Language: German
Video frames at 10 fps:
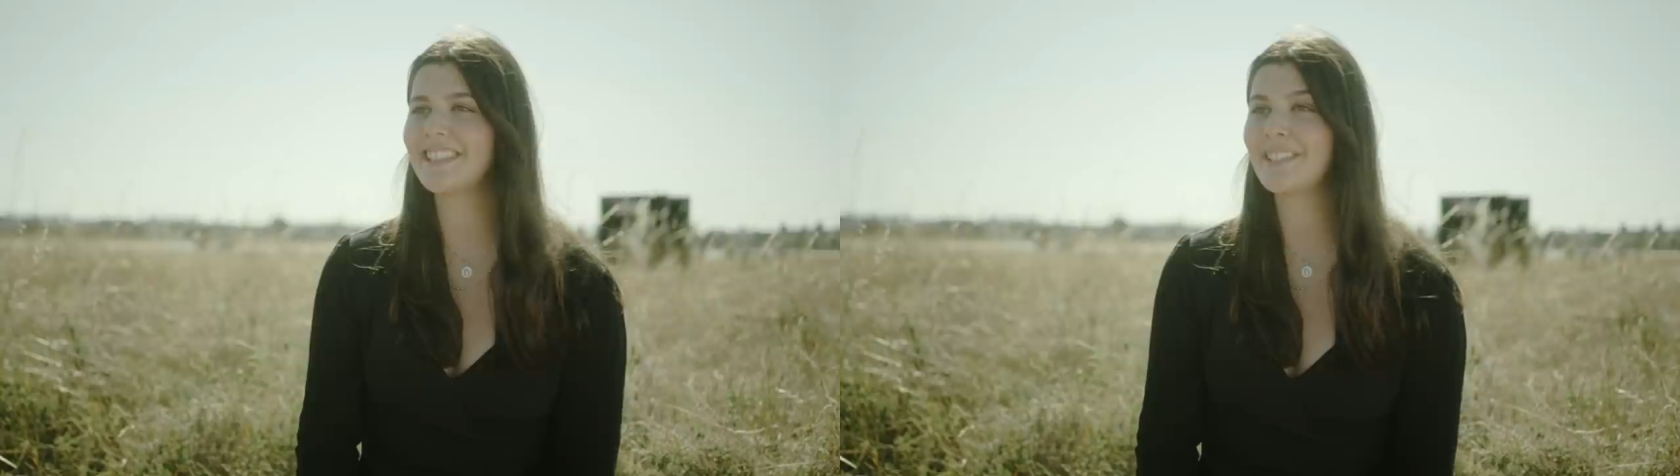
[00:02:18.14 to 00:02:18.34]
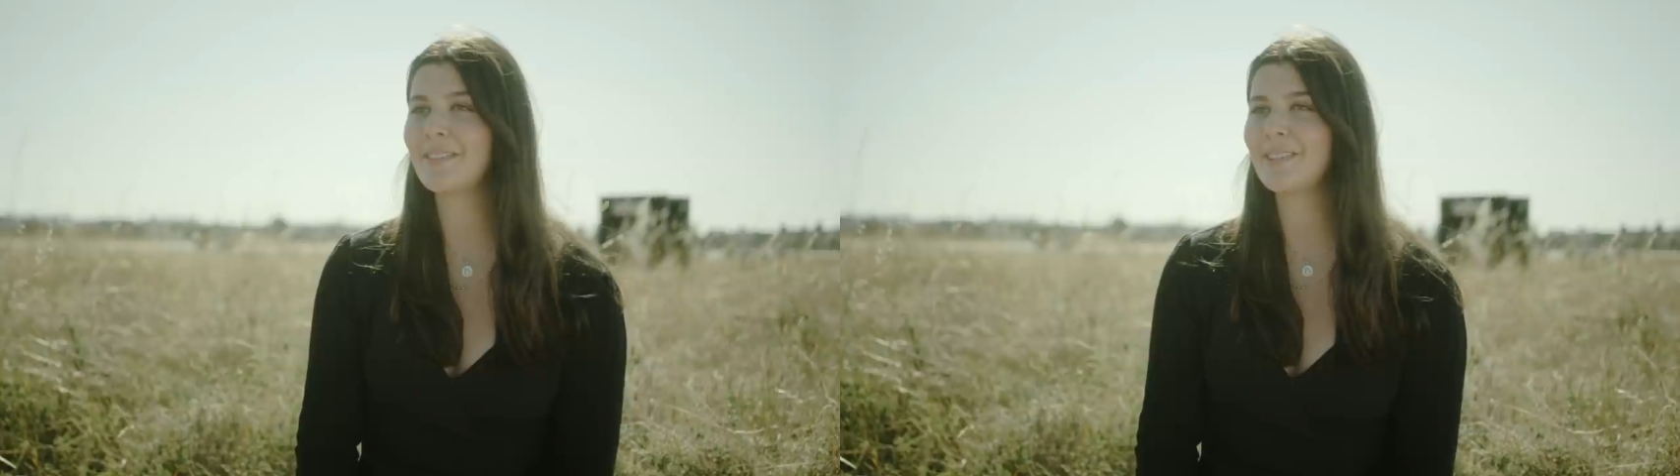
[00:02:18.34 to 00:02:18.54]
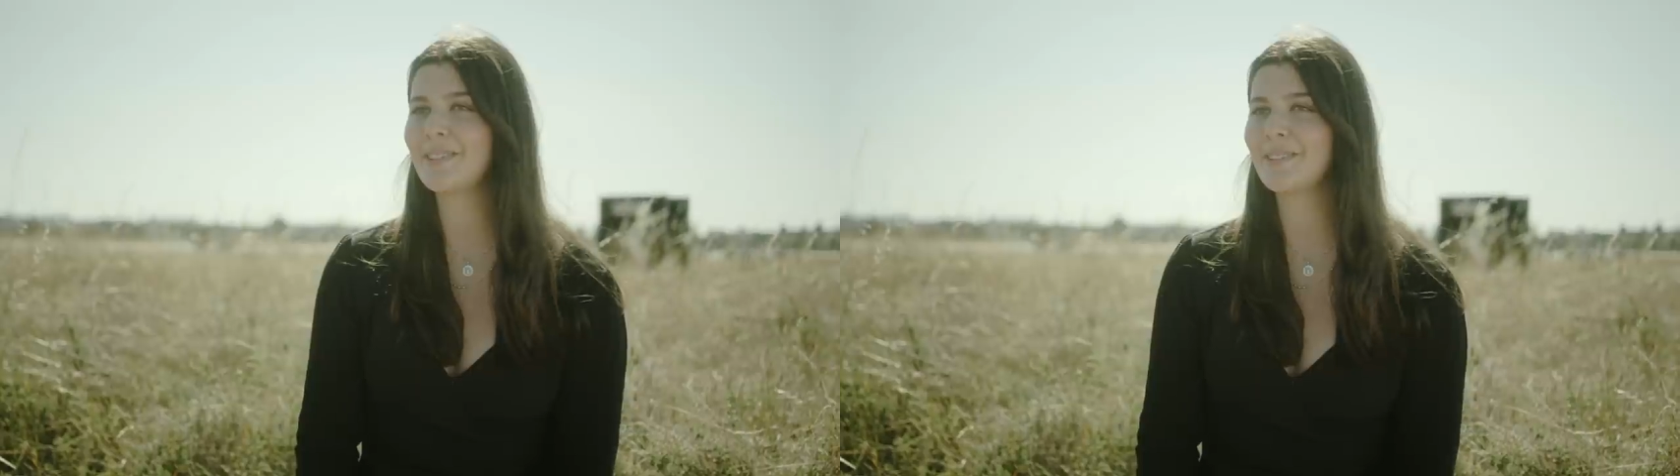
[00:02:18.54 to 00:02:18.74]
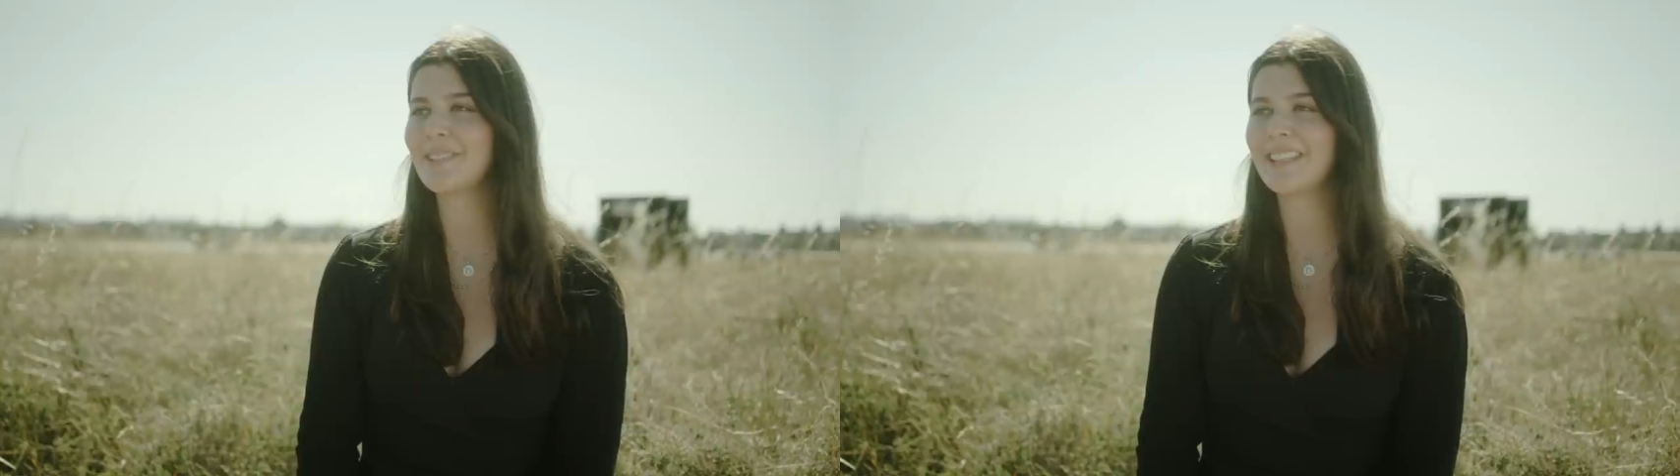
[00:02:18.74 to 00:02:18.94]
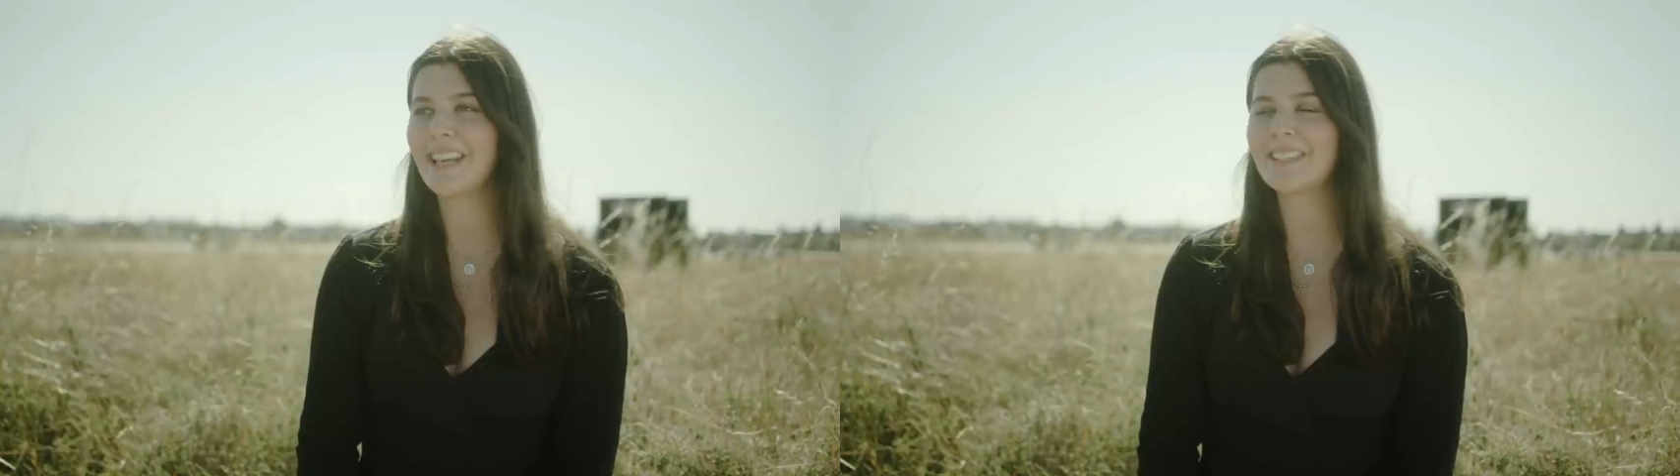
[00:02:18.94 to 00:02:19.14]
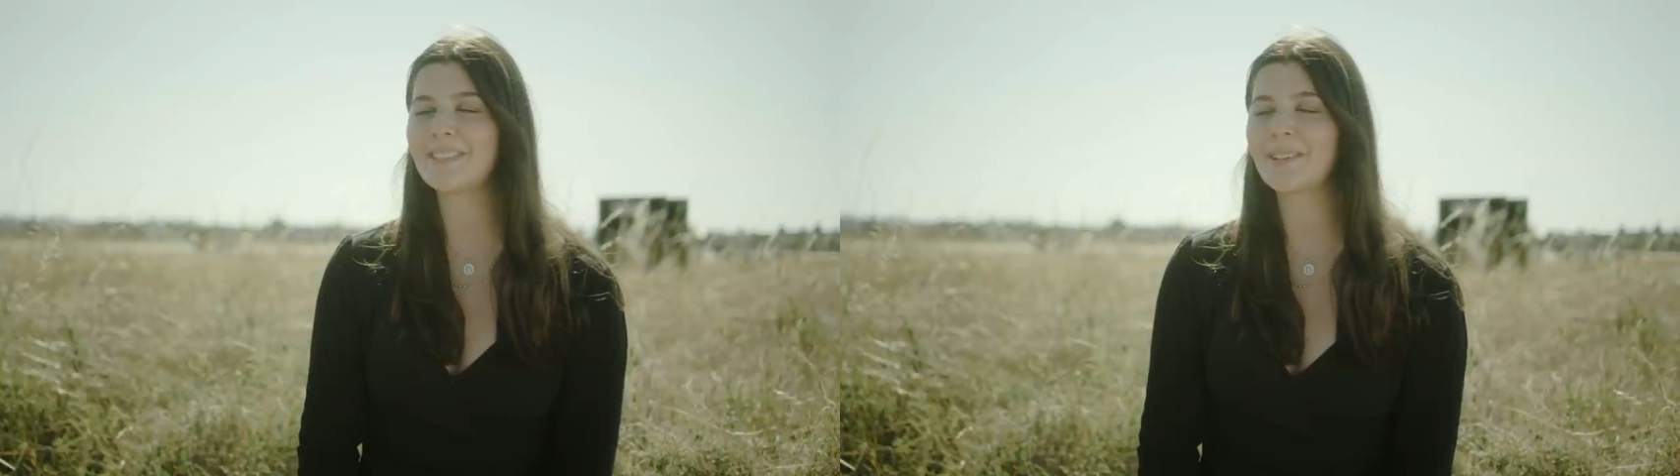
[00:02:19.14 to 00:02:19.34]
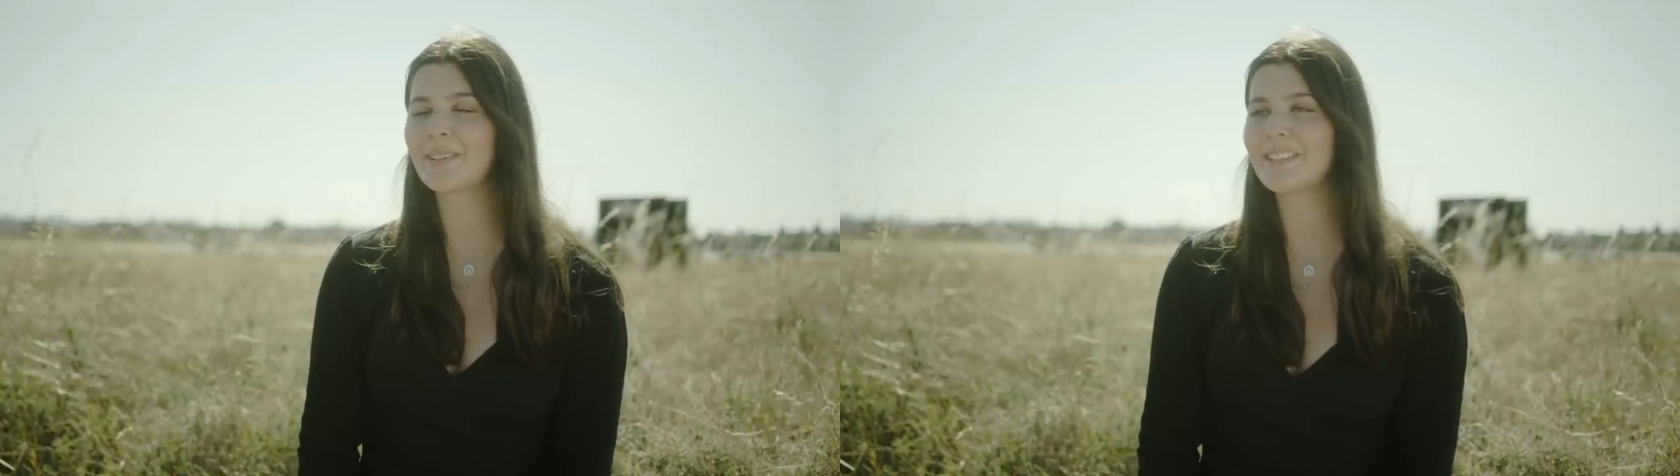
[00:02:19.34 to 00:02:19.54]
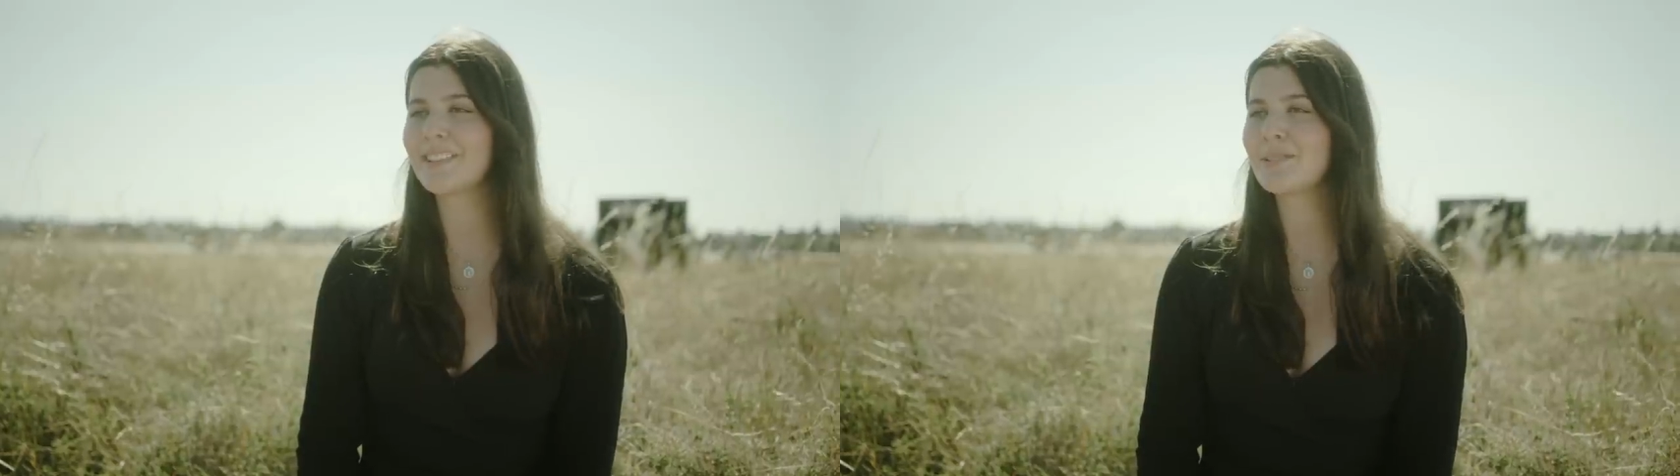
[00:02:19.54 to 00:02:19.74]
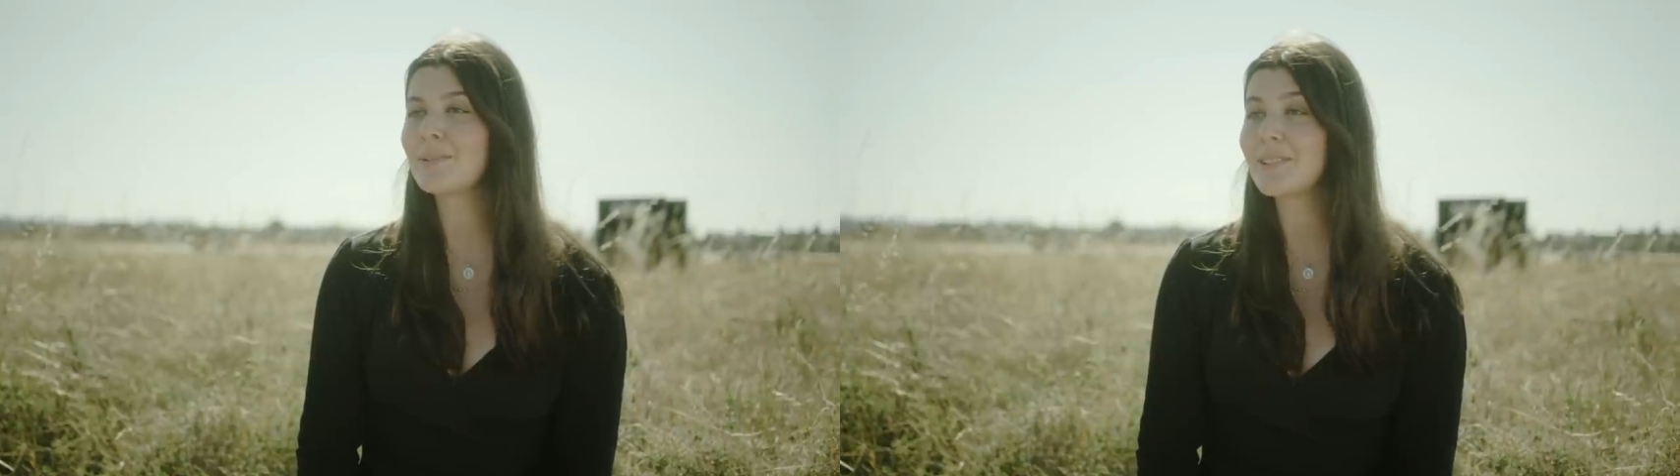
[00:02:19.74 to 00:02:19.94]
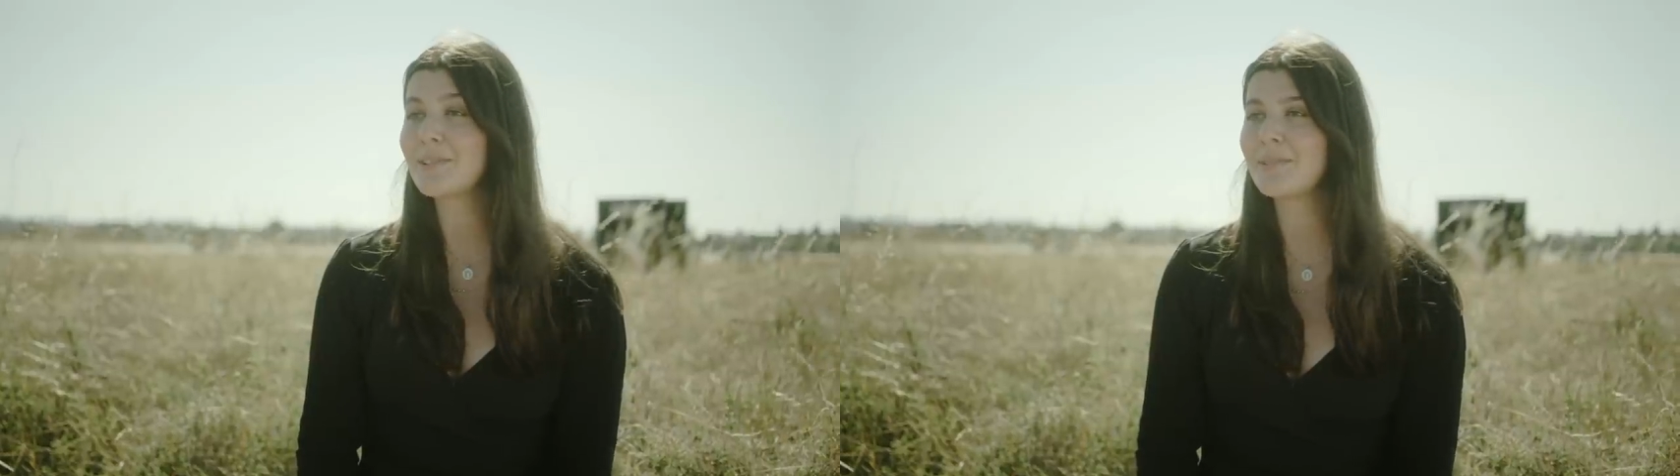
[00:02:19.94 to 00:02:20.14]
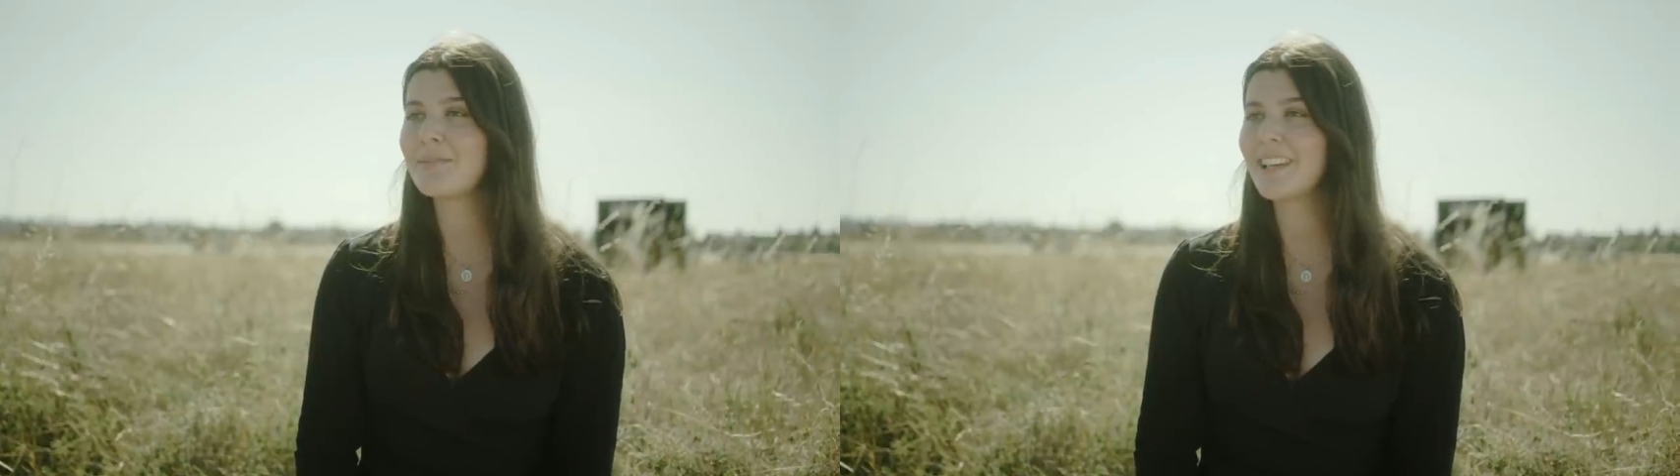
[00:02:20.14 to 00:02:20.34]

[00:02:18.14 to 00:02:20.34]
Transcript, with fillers: irgendwie so eine ganz verrückte Situation,